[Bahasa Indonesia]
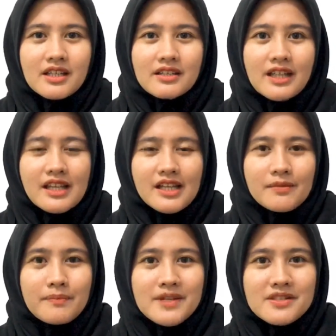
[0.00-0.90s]
direct
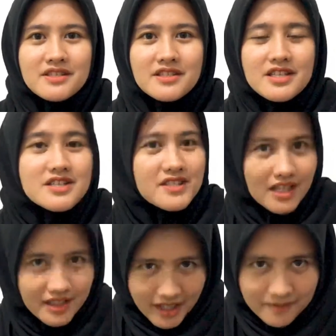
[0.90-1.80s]
message
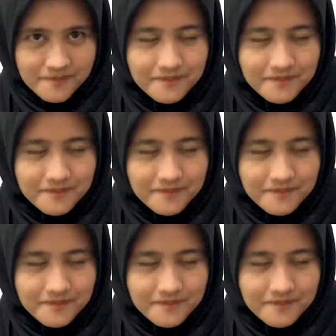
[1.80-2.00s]
Instagram.